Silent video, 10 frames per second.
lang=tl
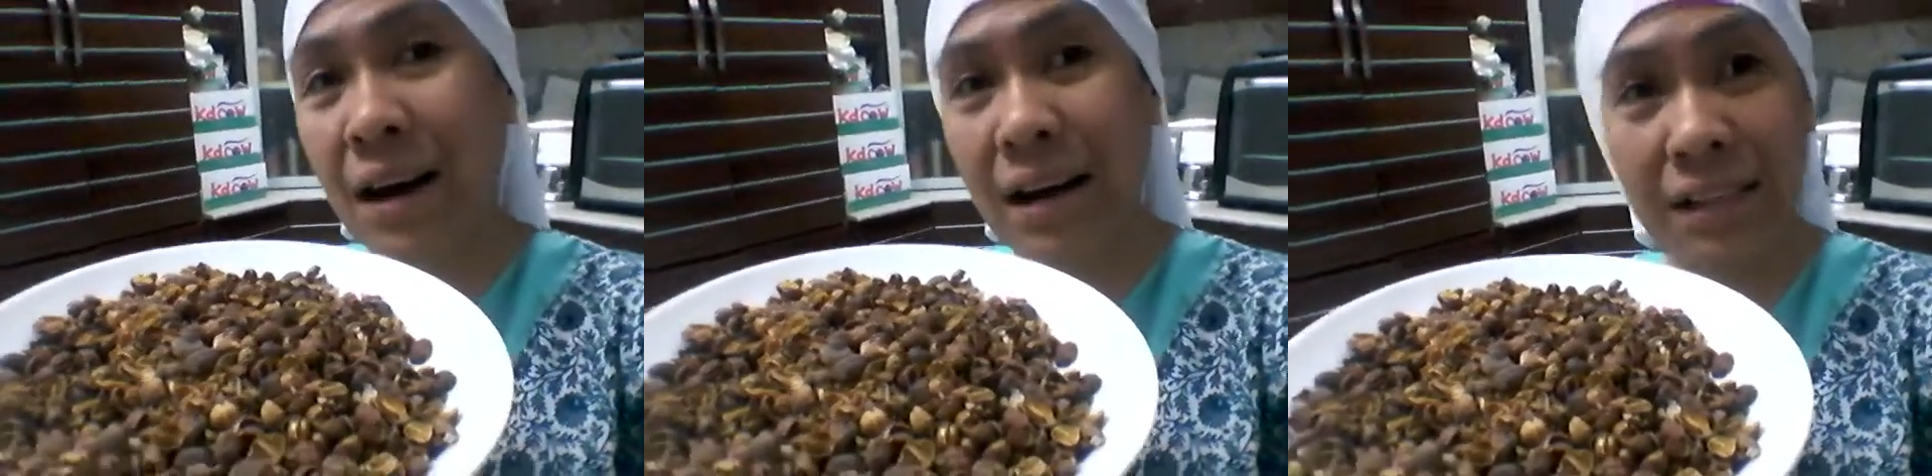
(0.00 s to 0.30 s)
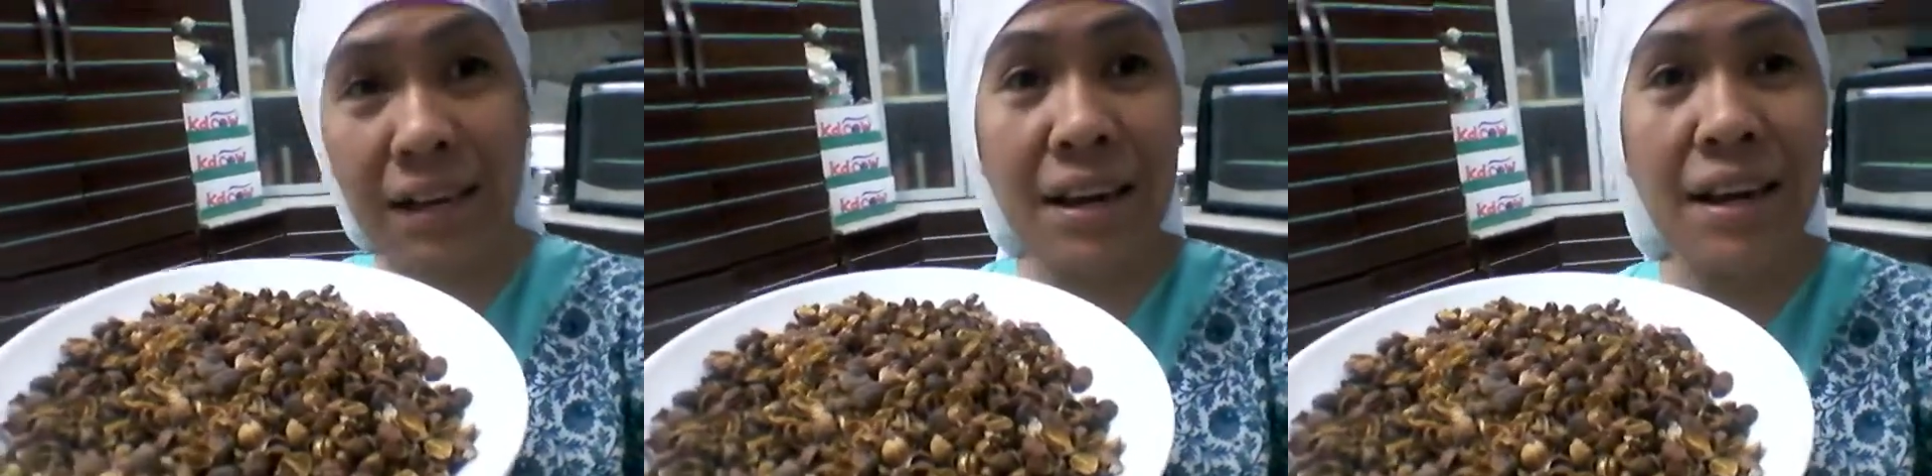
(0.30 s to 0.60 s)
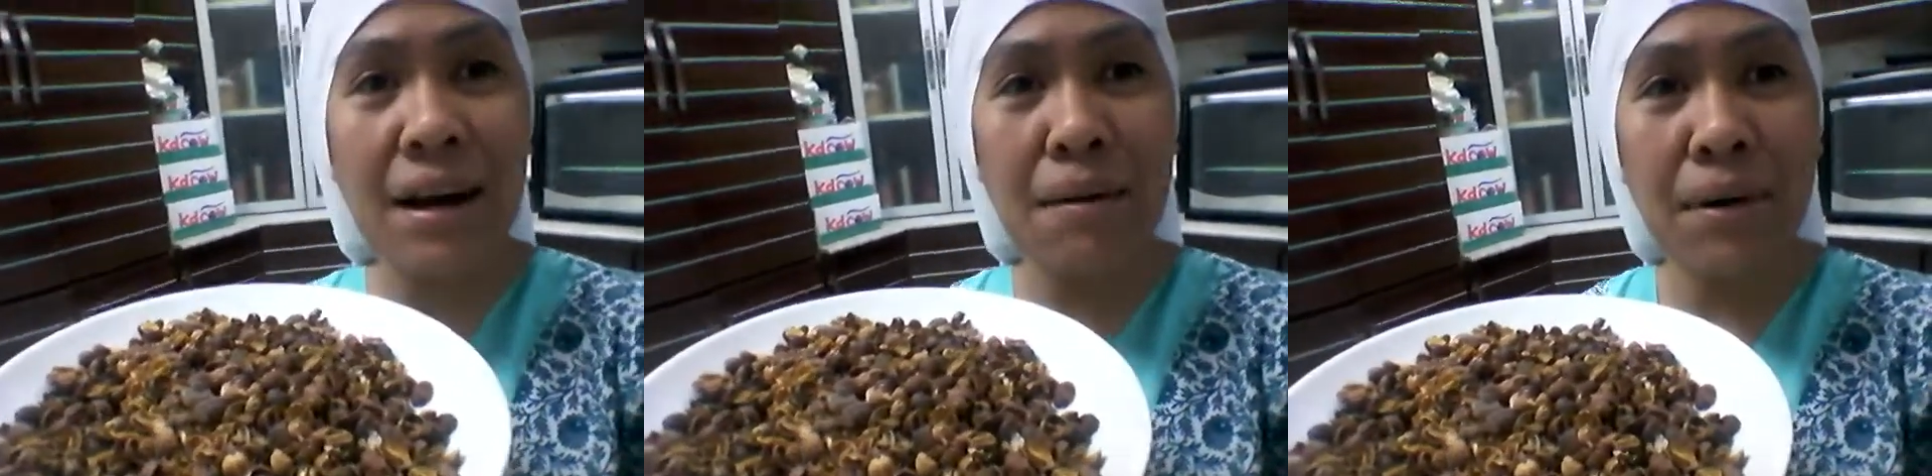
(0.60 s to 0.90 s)
at
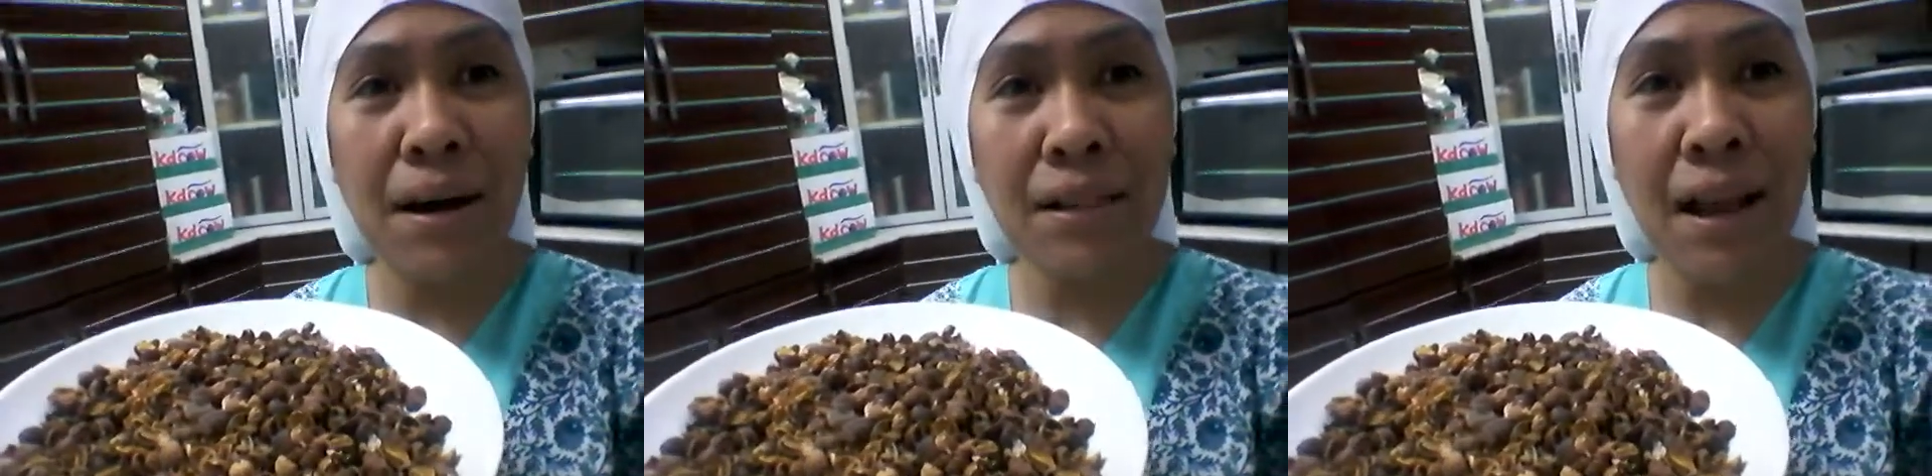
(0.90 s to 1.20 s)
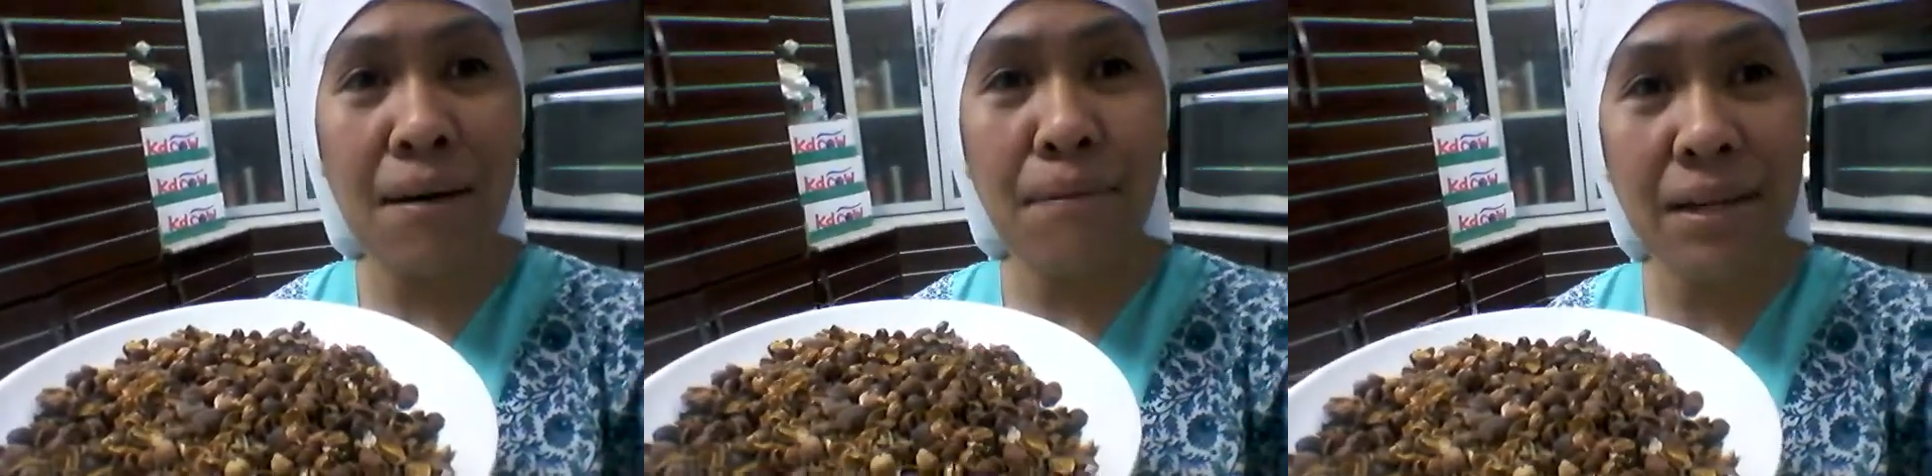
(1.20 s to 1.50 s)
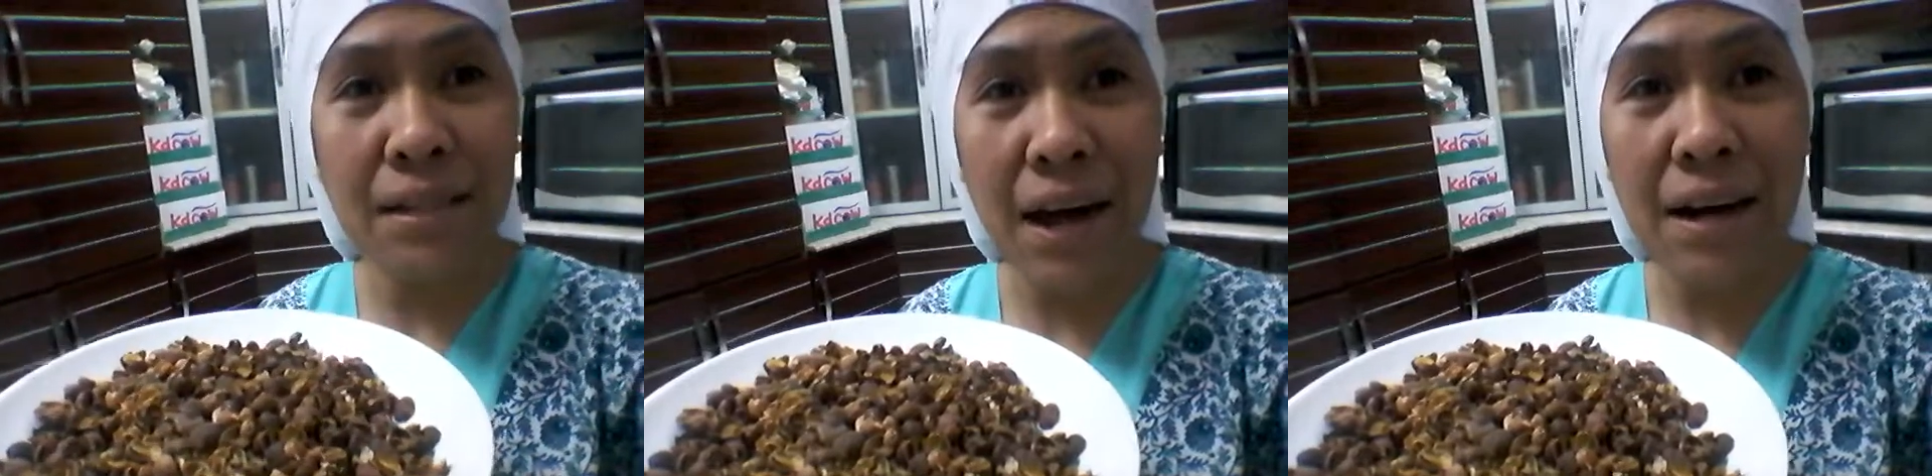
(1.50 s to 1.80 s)
hindi ka
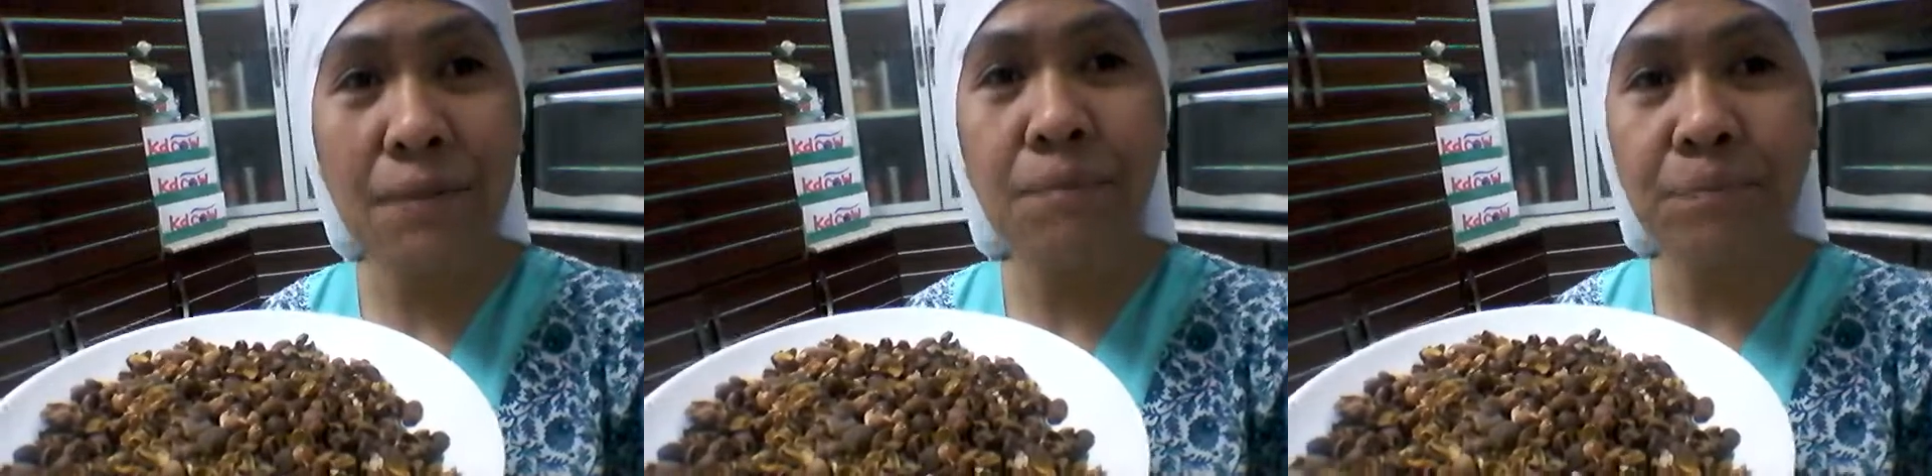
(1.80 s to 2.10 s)
matalaban ng